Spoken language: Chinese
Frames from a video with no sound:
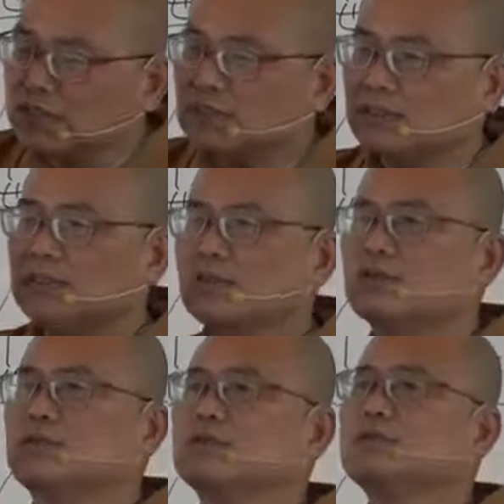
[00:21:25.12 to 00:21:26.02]
次的
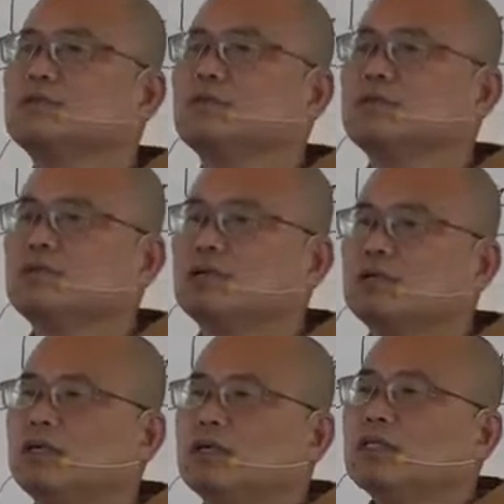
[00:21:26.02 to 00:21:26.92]
受苦，
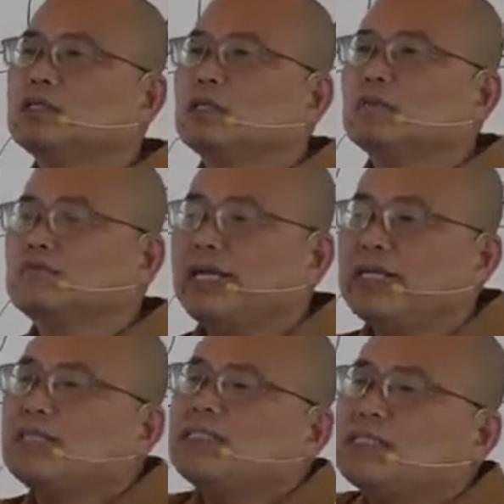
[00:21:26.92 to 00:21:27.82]

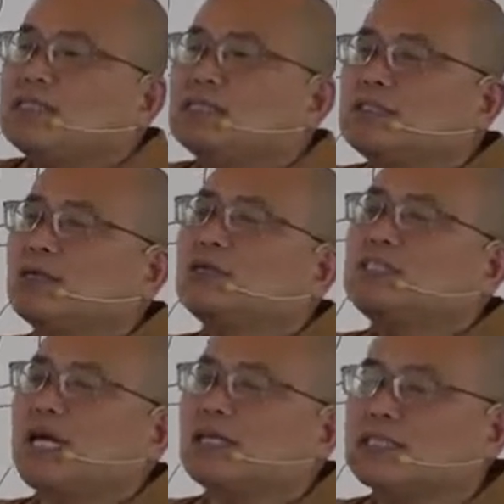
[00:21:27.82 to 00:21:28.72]
每一次都
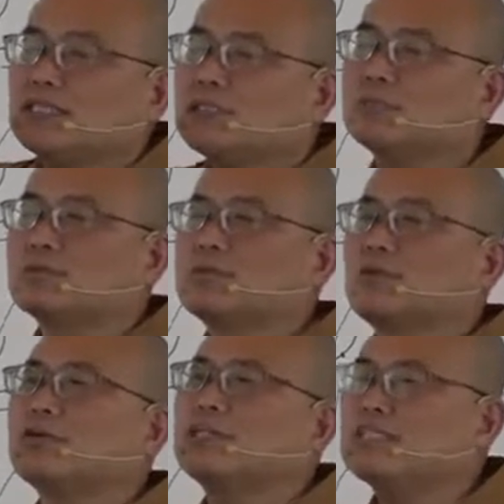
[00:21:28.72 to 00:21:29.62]
想离苦，
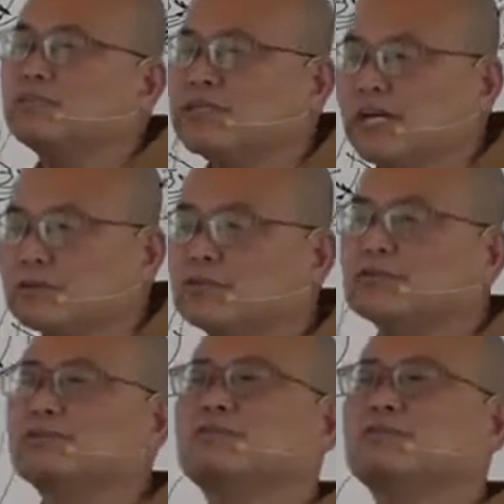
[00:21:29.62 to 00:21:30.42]
都离不了苦。